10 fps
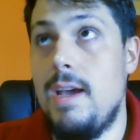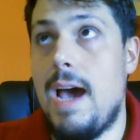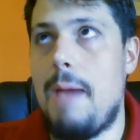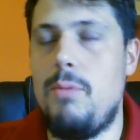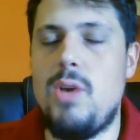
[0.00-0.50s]

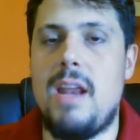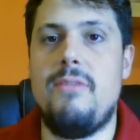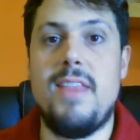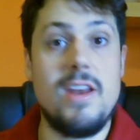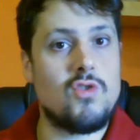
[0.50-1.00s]
abituati a
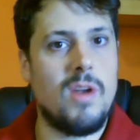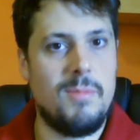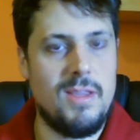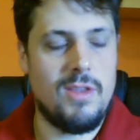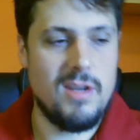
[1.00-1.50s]
vedere
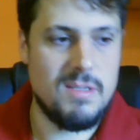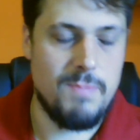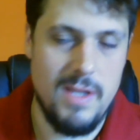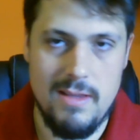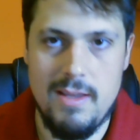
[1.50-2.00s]
solamente
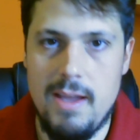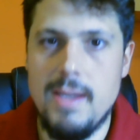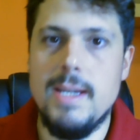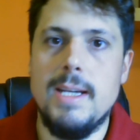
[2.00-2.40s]
respinte